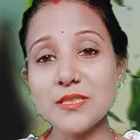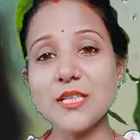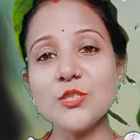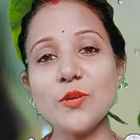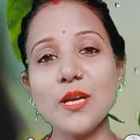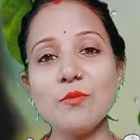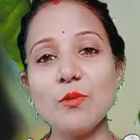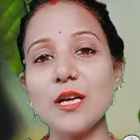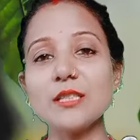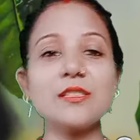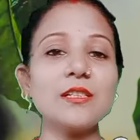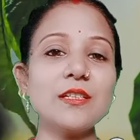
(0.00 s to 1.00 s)
मज़ा जो है वो
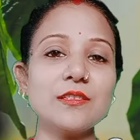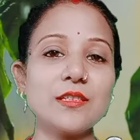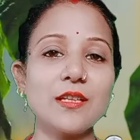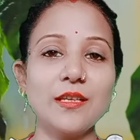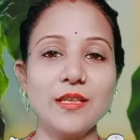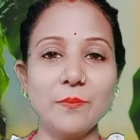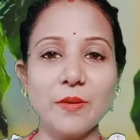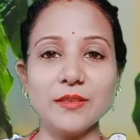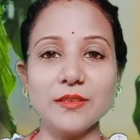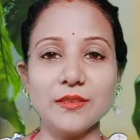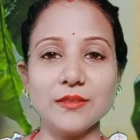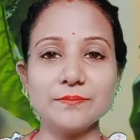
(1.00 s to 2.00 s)
अच्छे ढंग से नहीं ले
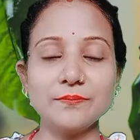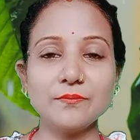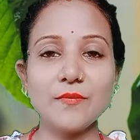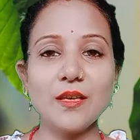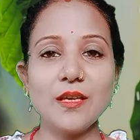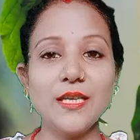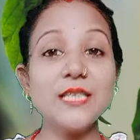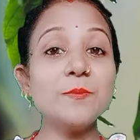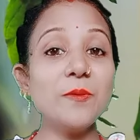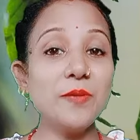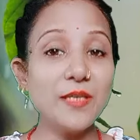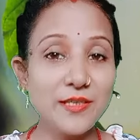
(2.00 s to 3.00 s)
पाते हैं
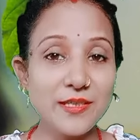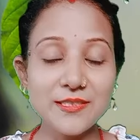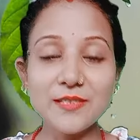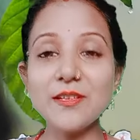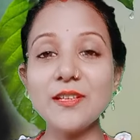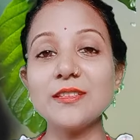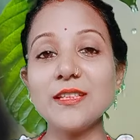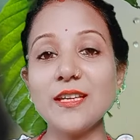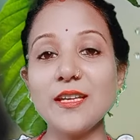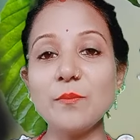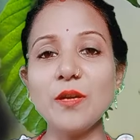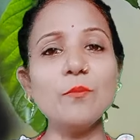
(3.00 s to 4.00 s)
इसमें भीगने से डरते
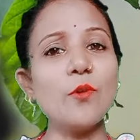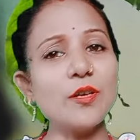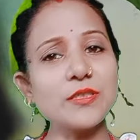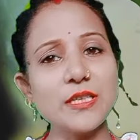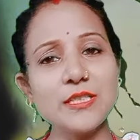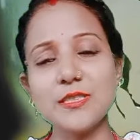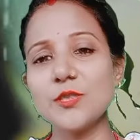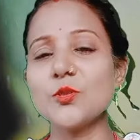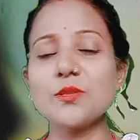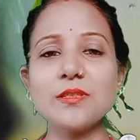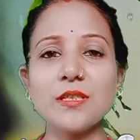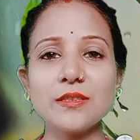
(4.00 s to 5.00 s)
हैं भाई बहुत सारी चीज़ों
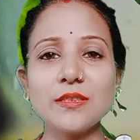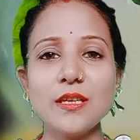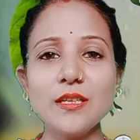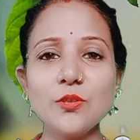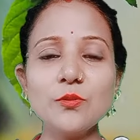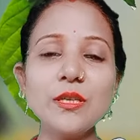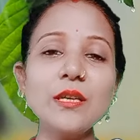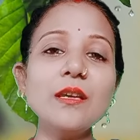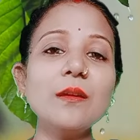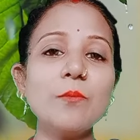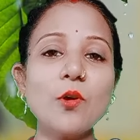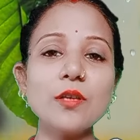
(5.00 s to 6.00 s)
से डरते हैं क्योंकि
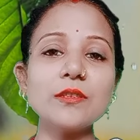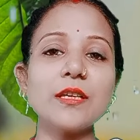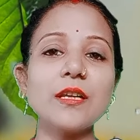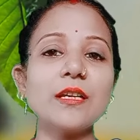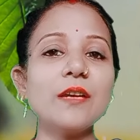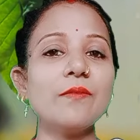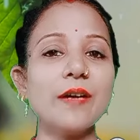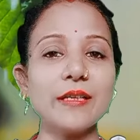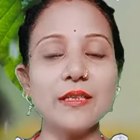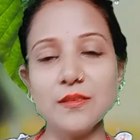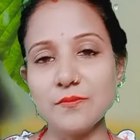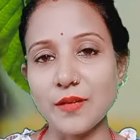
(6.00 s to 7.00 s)
बहुत तरह के
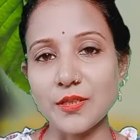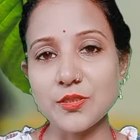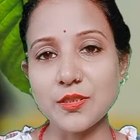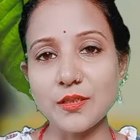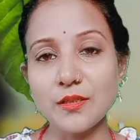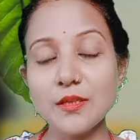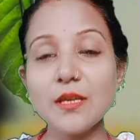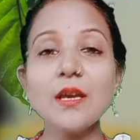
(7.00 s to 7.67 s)
वायरल इन्फेक्शन